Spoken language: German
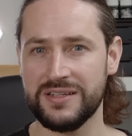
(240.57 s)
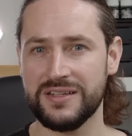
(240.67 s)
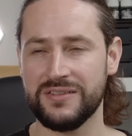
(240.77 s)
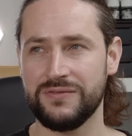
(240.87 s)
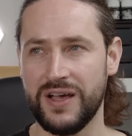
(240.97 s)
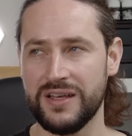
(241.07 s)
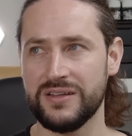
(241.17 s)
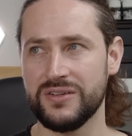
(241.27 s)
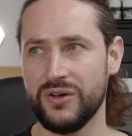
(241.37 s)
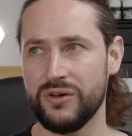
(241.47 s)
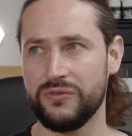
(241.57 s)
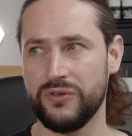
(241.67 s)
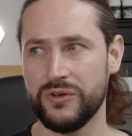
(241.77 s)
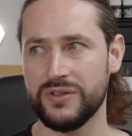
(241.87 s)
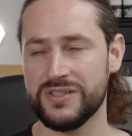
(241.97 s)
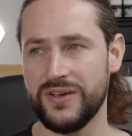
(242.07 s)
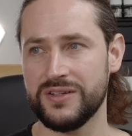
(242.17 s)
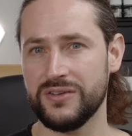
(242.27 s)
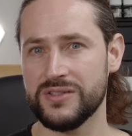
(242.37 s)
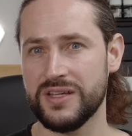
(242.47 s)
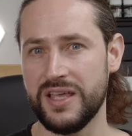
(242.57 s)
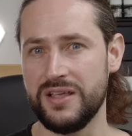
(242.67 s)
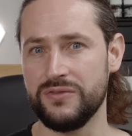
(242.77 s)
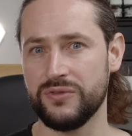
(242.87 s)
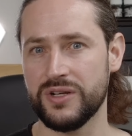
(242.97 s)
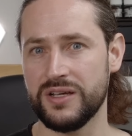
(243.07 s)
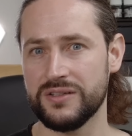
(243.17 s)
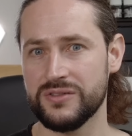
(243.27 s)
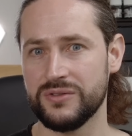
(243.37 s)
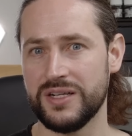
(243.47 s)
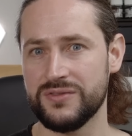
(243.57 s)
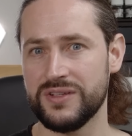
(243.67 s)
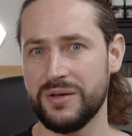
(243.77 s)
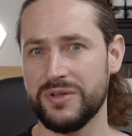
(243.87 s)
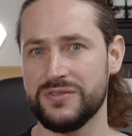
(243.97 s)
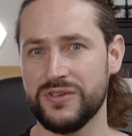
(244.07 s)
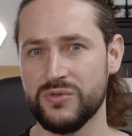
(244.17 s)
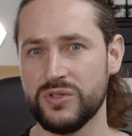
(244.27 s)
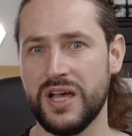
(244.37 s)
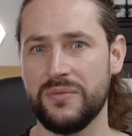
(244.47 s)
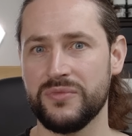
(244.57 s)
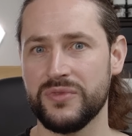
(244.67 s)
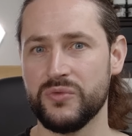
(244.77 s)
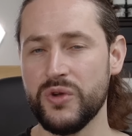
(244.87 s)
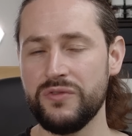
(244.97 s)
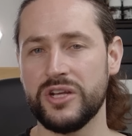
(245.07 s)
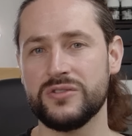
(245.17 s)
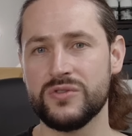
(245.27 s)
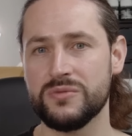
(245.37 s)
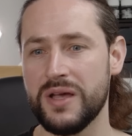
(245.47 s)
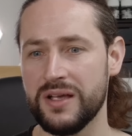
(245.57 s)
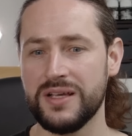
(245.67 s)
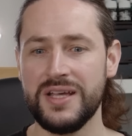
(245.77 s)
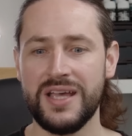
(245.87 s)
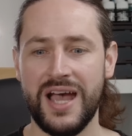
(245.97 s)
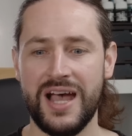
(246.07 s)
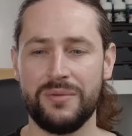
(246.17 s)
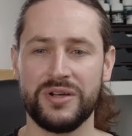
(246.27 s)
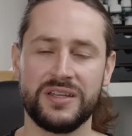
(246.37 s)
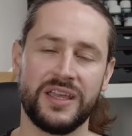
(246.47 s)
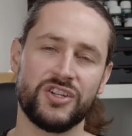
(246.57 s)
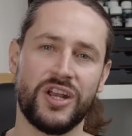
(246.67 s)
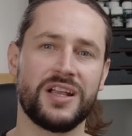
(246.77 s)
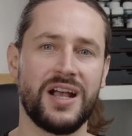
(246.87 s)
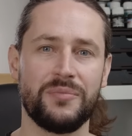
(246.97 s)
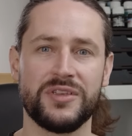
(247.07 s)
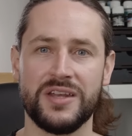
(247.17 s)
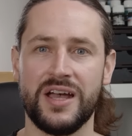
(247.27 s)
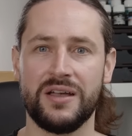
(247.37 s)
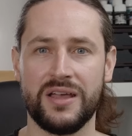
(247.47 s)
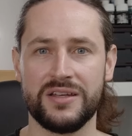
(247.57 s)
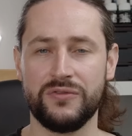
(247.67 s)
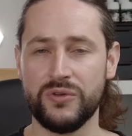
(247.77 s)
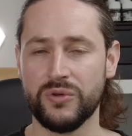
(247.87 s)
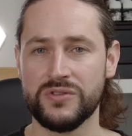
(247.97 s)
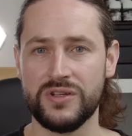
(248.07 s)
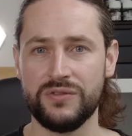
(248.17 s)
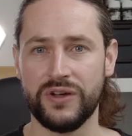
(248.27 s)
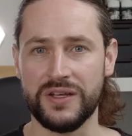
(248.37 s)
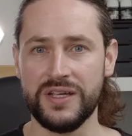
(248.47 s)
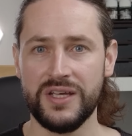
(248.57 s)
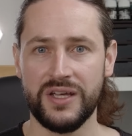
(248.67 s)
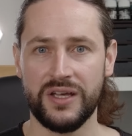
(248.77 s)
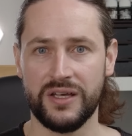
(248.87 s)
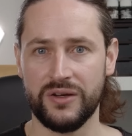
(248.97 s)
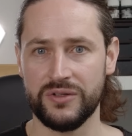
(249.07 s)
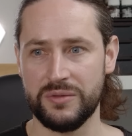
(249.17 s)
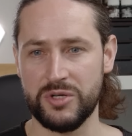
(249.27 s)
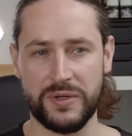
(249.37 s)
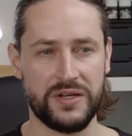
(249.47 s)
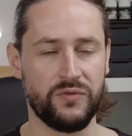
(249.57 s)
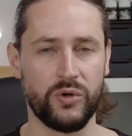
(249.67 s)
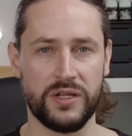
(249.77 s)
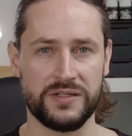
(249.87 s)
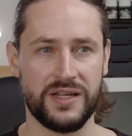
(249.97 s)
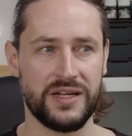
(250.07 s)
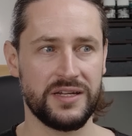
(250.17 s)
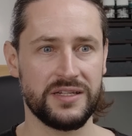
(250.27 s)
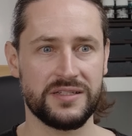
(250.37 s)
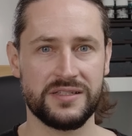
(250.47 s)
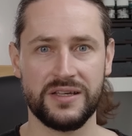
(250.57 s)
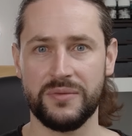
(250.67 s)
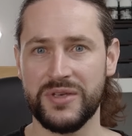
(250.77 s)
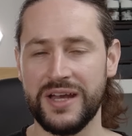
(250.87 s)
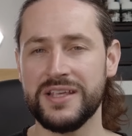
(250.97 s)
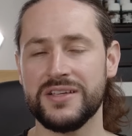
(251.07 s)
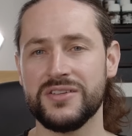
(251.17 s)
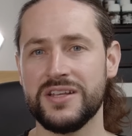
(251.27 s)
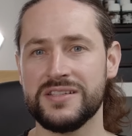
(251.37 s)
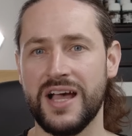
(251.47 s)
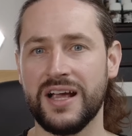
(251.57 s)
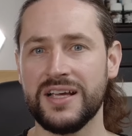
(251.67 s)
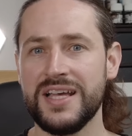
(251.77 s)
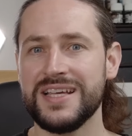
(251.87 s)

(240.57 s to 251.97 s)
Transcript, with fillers: hatten, waren noch von 2011 oder so, als wir damals versucht haben, ein Review dazu zu machen. Aber der Hersteller kam nicht nach, äh, die Figuren zu liefern äh, und dementsprechend wurde das leider nichts. Ähm, kann ich also nicht sagen.